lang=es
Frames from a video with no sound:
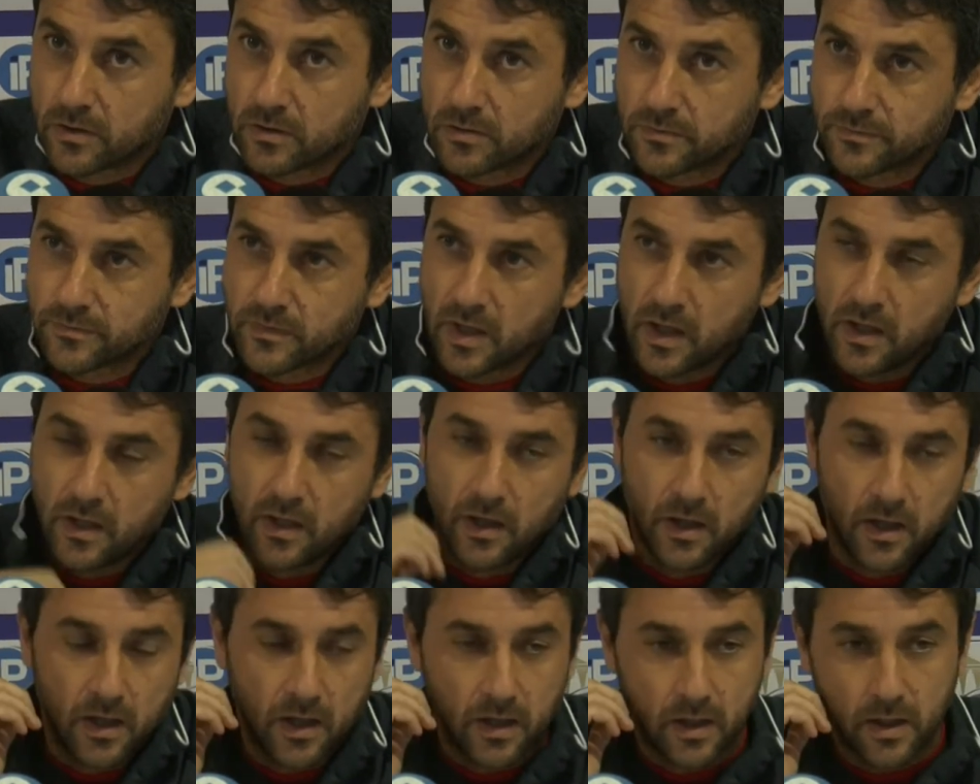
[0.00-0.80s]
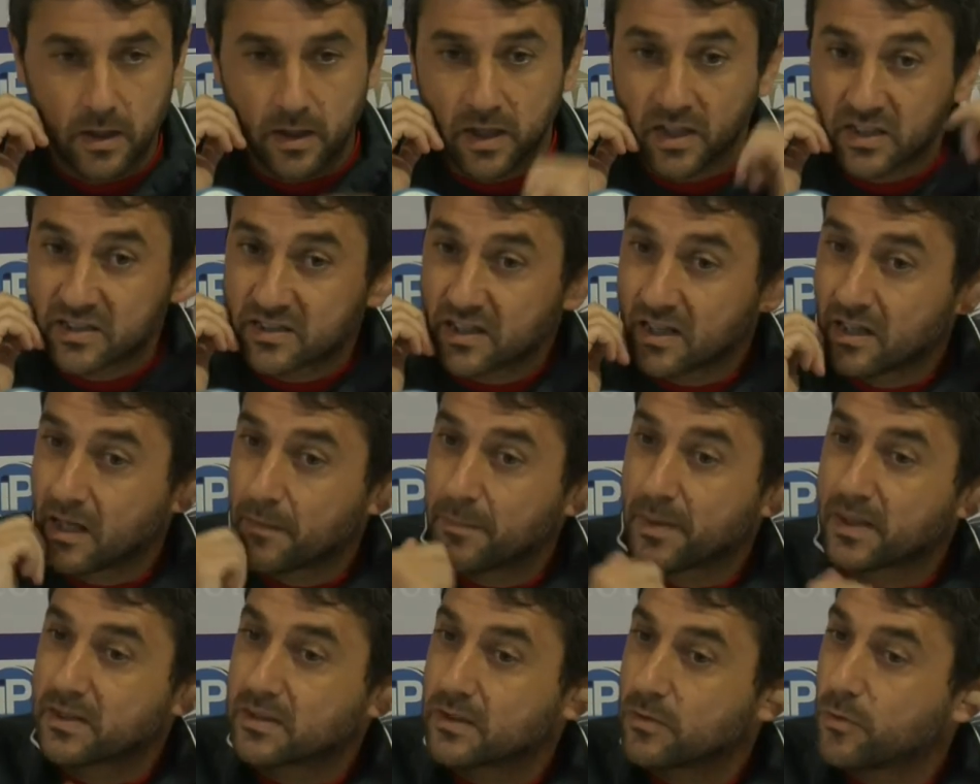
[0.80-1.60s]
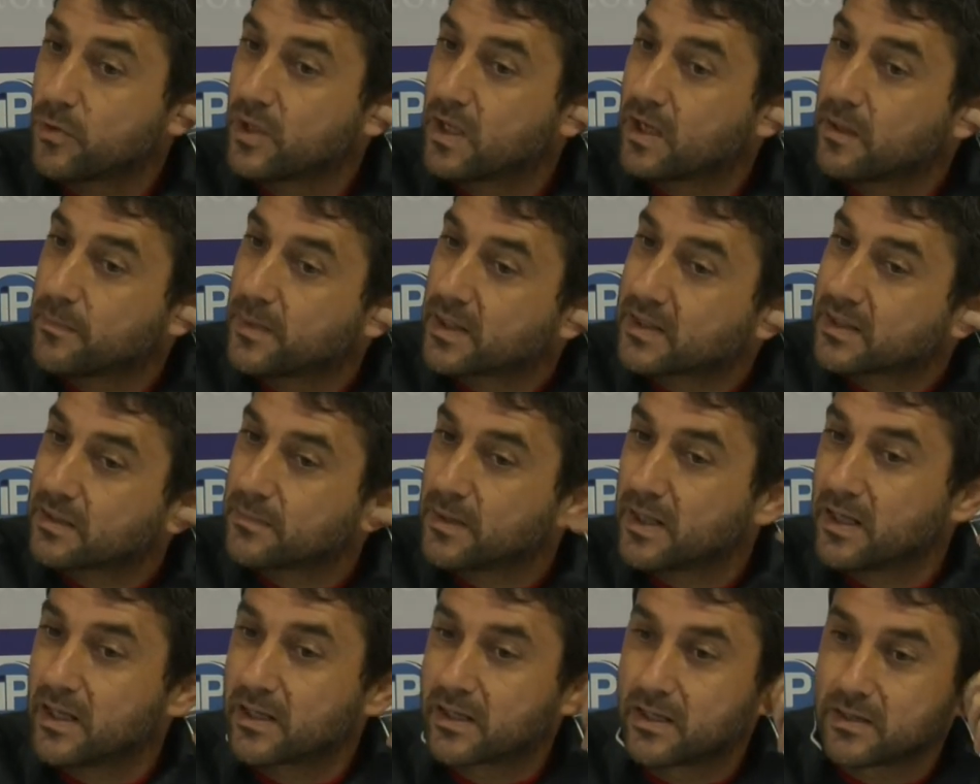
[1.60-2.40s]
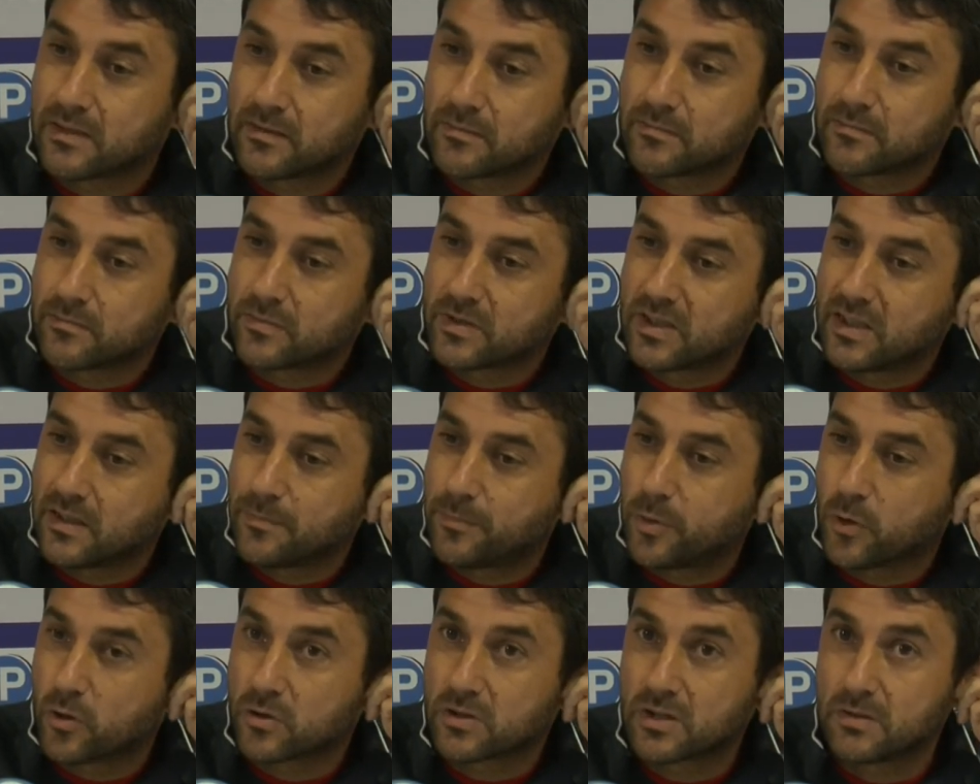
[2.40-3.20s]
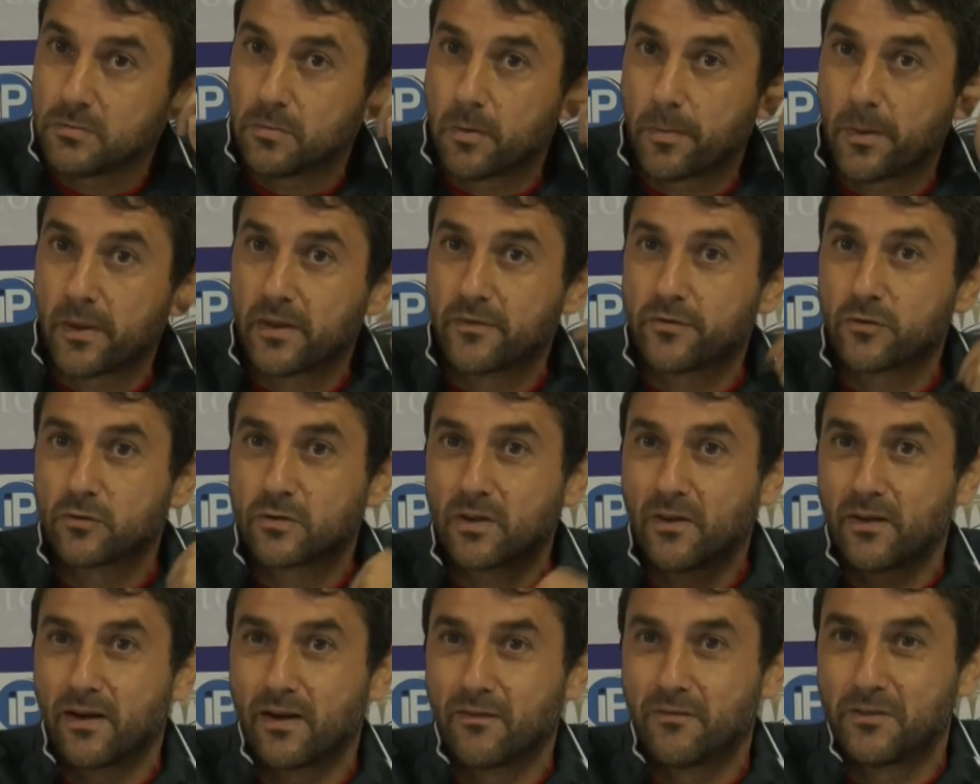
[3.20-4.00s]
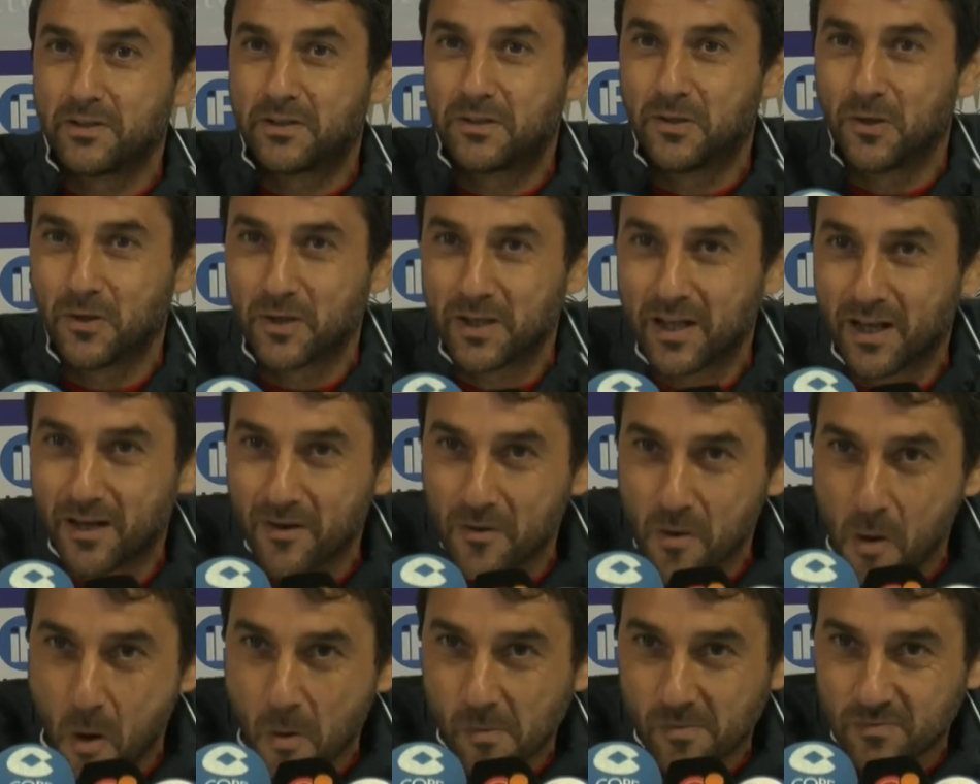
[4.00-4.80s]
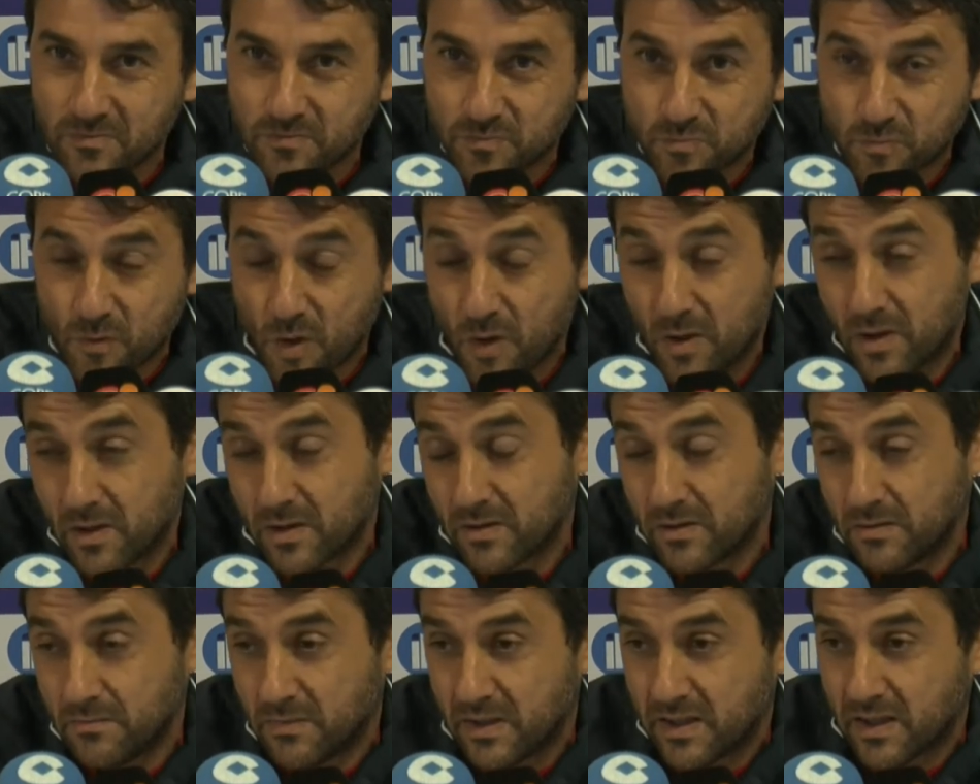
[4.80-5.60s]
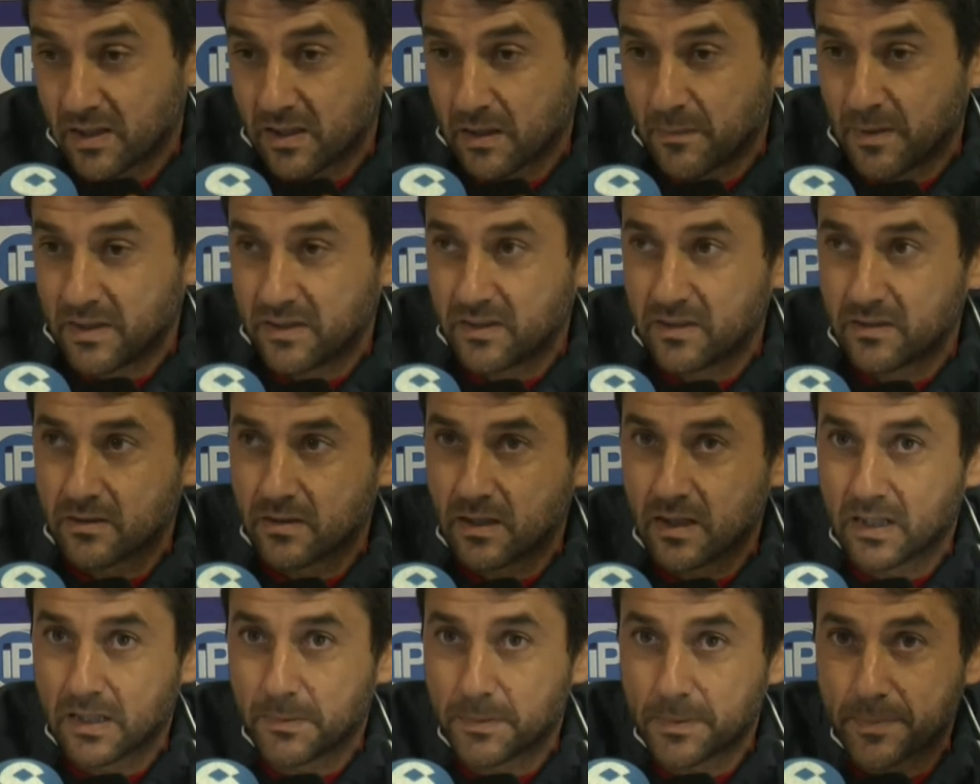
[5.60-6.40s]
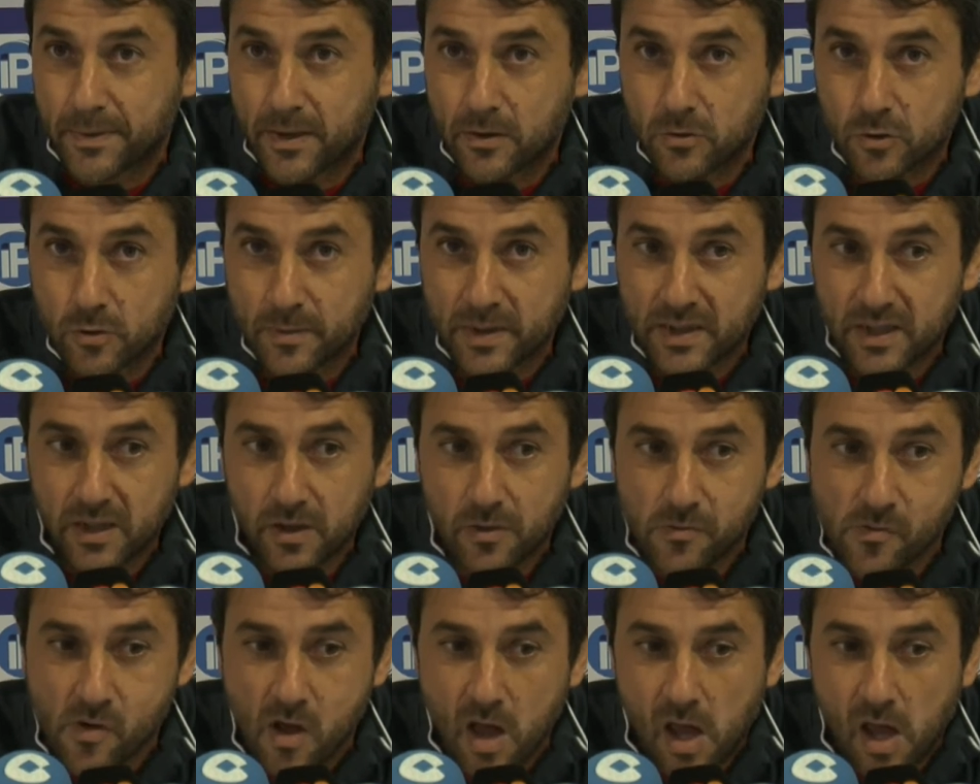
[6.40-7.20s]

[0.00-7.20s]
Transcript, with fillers: ¿no? Eh, esa es la parte buena, la parte mala es que tienes poco tiempo para disfrutar de las victorias. ¿no? inmediatamente tienes que preparar otro partido.